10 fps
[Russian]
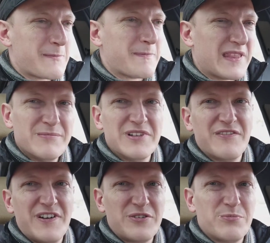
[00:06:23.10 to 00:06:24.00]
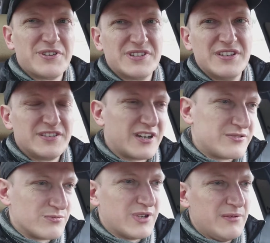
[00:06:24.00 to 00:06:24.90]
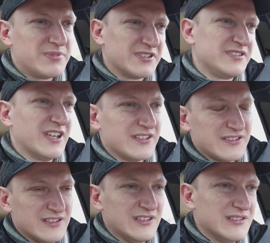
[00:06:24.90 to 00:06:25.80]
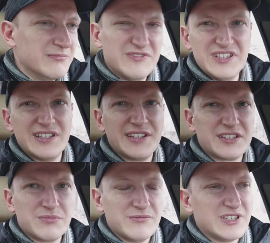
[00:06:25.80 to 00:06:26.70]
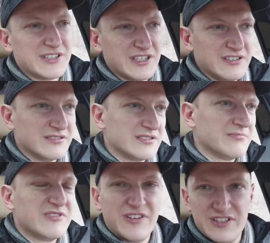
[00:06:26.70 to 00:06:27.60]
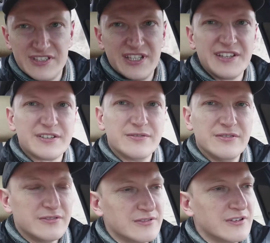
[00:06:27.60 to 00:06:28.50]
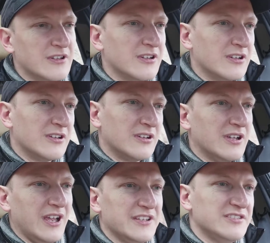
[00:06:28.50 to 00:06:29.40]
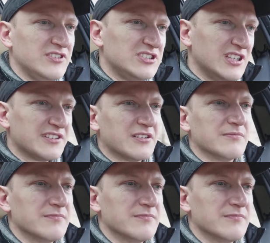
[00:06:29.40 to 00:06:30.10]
надо было фару поставить. Я хочу бампер снять и вентилятор поменять один. Там два вентилятора у нее. Один вентилятор